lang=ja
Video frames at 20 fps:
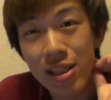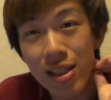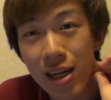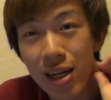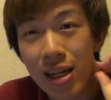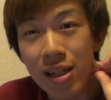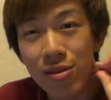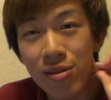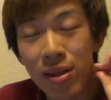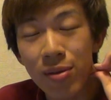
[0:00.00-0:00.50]
じら
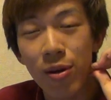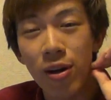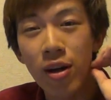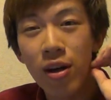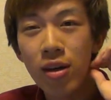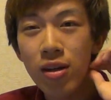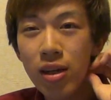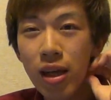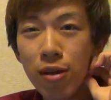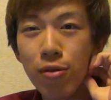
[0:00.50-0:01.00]
れないでしょ。でも、
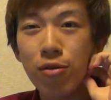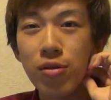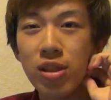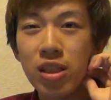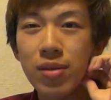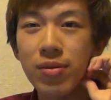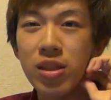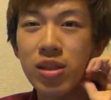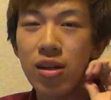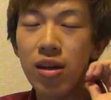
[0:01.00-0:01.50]
結構
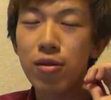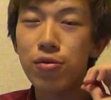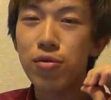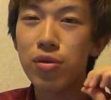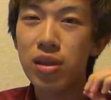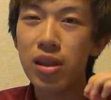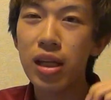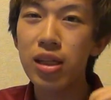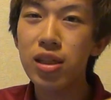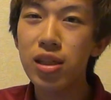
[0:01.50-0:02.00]
してましたよ。あ
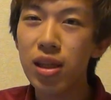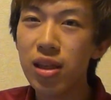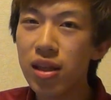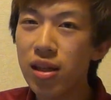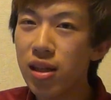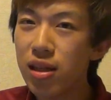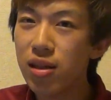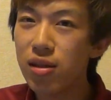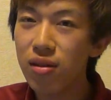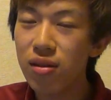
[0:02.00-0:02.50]
の、電車っ
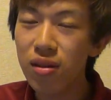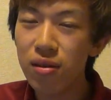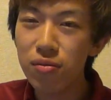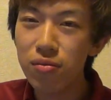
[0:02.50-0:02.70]
て、